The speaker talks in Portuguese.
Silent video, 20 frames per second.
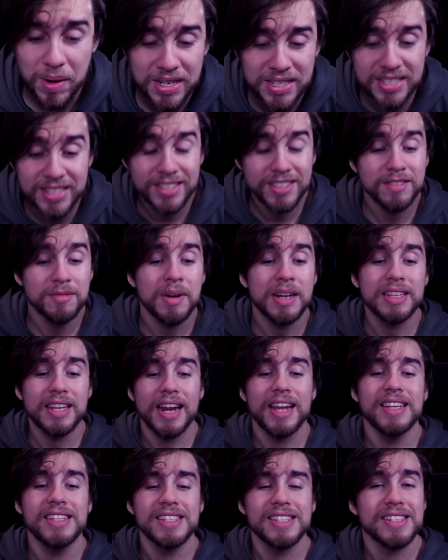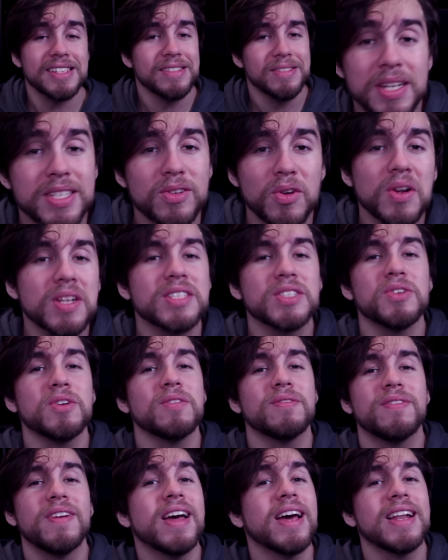a partir de uma traição. Uma história de
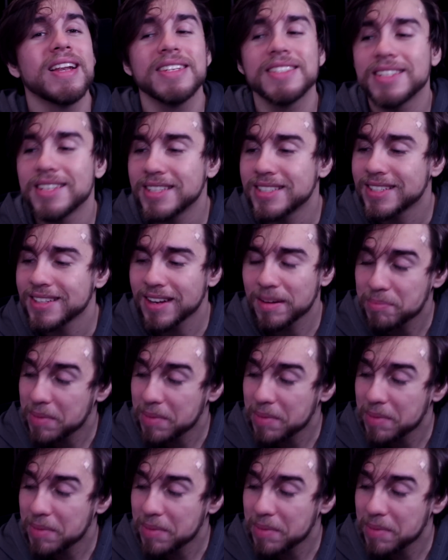novela, gente.